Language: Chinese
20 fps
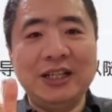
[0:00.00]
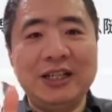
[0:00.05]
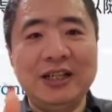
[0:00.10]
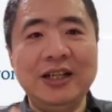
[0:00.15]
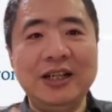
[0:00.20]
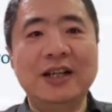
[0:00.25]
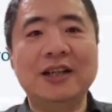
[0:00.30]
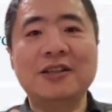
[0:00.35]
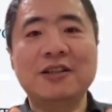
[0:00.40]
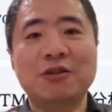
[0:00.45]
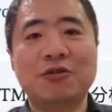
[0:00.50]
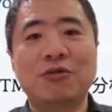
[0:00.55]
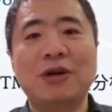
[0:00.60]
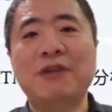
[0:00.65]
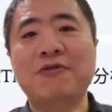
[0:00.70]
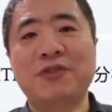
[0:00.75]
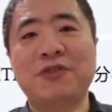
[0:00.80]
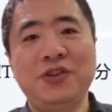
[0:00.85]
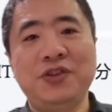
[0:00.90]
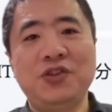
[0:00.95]
linked
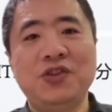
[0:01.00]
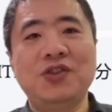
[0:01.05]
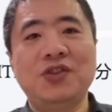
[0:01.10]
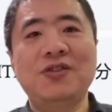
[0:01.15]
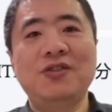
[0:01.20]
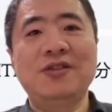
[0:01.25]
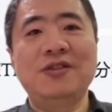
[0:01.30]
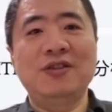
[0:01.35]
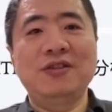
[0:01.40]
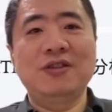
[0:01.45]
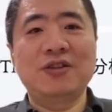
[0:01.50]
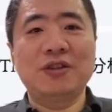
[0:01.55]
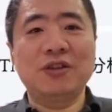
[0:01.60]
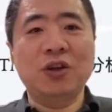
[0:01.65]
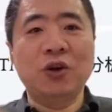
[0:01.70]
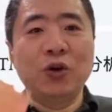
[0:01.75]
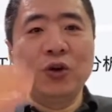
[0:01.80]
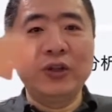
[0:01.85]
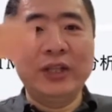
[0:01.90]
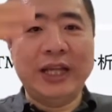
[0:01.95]
reference，就是
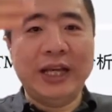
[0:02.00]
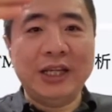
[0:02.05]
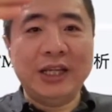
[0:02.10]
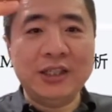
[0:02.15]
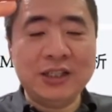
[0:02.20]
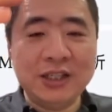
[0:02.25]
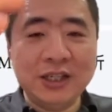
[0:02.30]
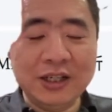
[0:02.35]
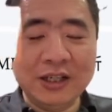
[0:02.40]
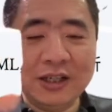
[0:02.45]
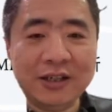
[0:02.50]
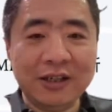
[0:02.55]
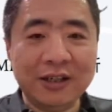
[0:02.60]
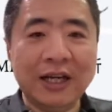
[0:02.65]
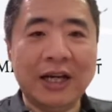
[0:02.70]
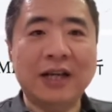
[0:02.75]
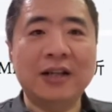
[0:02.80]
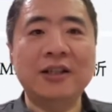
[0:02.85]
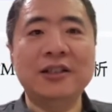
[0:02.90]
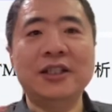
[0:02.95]
都有哪些和
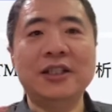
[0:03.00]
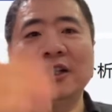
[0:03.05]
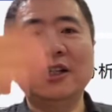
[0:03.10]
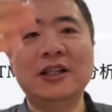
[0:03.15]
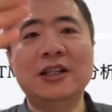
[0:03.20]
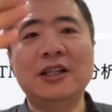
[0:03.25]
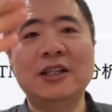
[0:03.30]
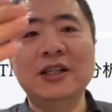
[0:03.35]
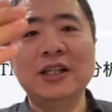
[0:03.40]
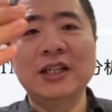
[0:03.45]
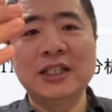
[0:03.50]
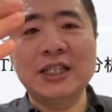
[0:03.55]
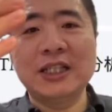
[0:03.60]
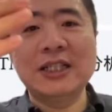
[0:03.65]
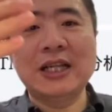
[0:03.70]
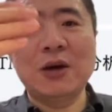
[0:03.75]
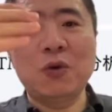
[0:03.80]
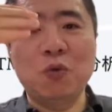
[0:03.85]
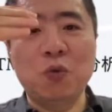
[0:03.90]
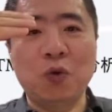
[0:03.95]
它这个现
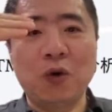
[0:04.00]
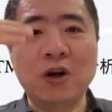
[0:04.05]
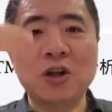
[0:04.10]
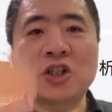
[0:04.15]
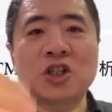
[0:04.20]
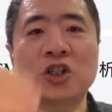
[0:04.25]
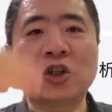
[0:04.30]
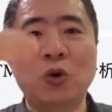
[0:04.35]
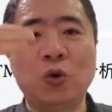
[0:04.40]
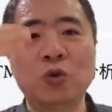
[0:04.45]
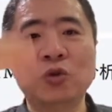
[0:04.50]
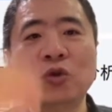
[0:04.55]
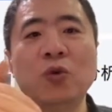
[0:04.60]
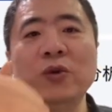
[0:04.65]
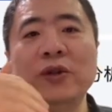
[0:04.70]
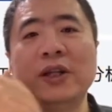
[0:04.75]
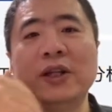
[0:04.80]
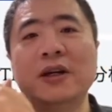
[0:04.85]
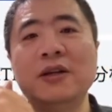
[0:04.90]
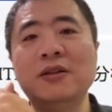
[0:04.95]
在我手
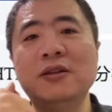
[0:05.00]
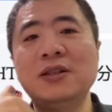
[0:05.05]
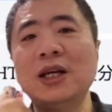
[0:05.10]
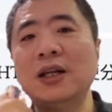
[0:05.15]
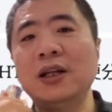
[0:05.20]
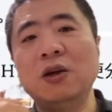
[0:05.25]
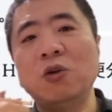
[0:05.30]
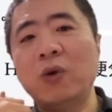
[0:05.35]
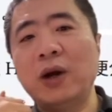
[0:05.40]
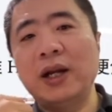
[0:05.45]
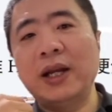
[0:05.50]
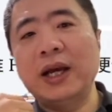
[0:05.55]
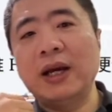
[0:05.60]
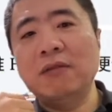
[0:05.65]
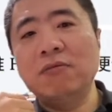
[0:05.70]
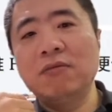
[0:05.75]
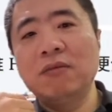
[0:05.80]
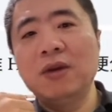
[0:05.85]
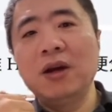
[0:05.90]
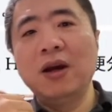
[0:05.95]
动的建立关联，
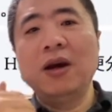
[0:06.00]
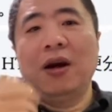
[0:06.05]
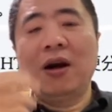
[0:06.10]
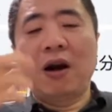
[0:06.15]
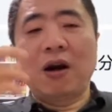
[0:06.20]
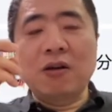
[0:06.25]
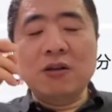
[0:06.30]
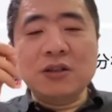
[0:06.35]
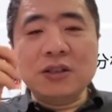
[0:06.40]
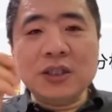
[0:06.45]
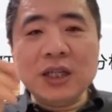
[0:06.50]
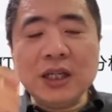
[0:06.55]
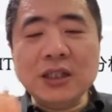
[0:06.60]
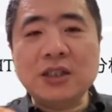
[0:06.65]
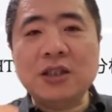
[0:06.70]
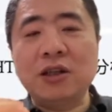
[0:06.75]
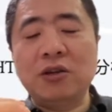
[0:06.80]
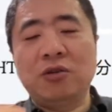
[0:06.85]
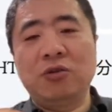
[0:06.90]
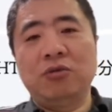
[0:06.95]
而这
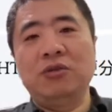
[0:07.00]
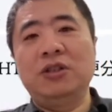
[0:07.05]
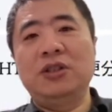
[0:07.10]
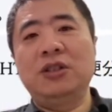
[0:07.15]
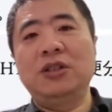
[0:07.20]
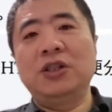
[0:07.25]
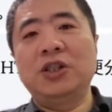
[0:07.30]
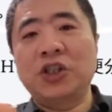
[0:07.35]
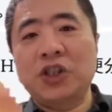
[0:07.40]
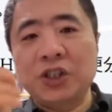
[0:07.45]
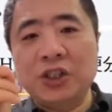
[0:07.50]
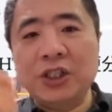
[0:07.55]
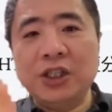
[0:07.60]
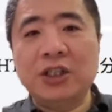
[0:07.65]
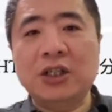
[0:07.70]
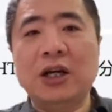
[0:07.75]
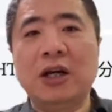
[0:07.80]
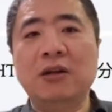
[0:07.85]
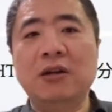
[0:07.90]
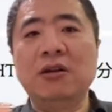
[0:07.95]
些东西实际
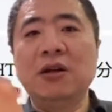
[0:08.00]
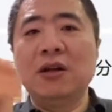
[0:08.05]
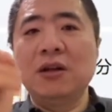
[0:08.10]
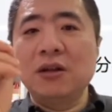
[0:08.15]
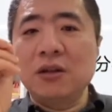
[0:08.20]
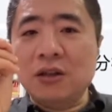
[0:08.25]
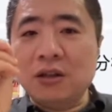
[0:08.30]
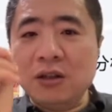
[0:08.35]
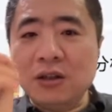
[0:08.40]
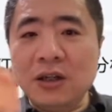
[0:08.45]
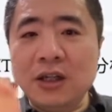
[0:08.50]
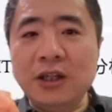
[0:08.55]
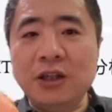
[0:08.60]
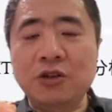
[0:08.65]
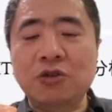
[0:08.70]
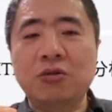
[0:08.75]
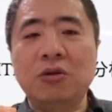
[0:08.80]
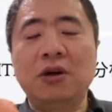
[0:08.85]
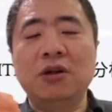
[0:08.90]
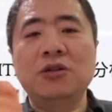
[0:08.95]
上。可以
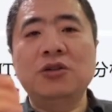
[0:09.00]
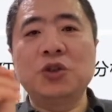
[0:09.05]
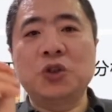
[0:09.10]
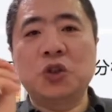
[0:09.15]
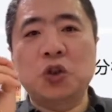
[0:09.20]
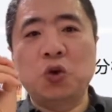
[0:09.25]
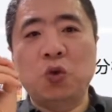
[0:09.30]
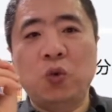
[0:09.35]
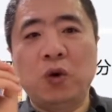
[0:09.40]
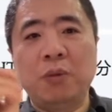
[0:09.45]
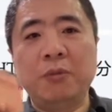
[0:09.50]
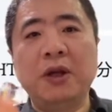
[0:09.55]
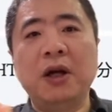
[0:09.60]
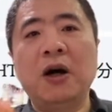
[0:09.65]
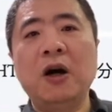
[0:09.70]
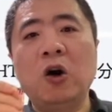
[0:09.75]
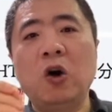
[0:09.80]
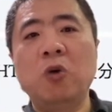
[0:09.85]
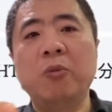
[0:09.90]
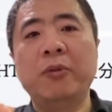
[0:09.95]
说就是我们
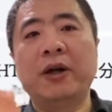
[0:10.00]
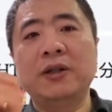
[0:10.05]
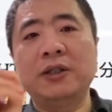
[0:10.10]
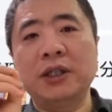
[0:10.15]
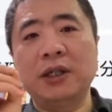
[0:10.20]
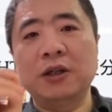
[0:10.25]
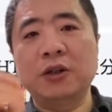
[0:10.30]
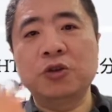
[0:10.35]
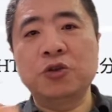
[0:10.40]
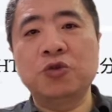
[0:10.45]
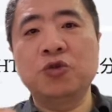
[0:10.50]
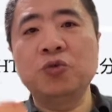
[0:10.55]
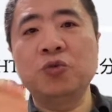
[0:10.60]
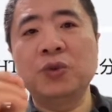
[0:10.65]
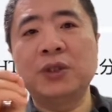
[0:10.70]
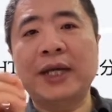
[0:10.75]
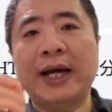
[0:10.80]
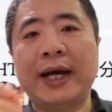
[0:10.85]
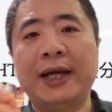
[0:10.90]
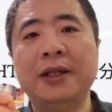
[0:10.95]
后面这个
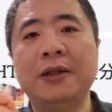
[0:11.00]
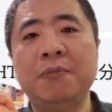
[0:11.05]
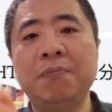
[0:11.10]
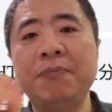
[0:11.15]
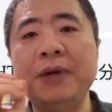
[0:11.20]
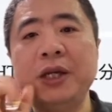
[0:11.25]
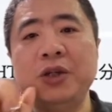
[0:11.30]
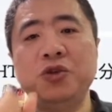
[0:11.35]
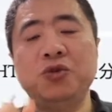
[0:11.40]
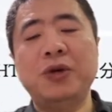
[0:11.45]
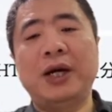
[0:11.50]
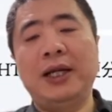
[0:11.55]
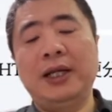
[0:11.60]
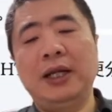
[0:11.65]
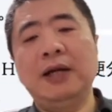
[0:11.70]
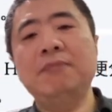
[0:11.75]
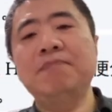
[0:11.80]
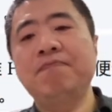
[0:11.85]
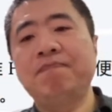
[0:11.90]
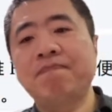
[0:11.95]
素材的备选
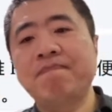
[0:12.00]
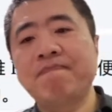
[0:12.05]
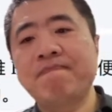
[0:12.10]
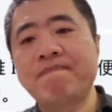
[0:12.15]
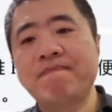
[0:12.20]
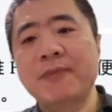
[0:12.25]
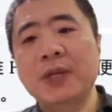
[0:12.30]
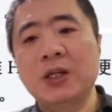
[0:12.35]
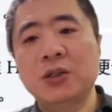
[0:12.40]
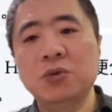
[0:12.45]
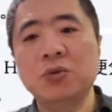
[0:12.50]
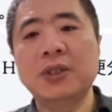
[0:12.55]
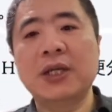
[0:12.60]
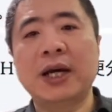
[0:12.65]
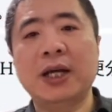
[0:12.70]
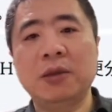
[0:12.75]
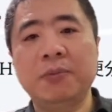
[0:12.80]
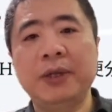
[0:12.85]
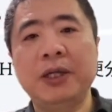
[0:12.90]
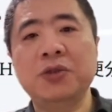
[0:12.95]
了，素
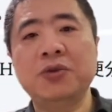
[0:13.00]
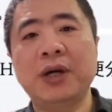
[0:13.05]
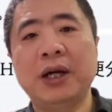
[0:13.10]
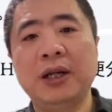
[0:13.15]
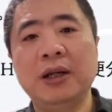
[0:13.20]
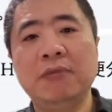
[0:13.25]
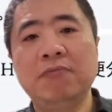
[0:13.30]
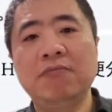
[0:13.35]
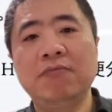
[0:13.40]
材的备选了。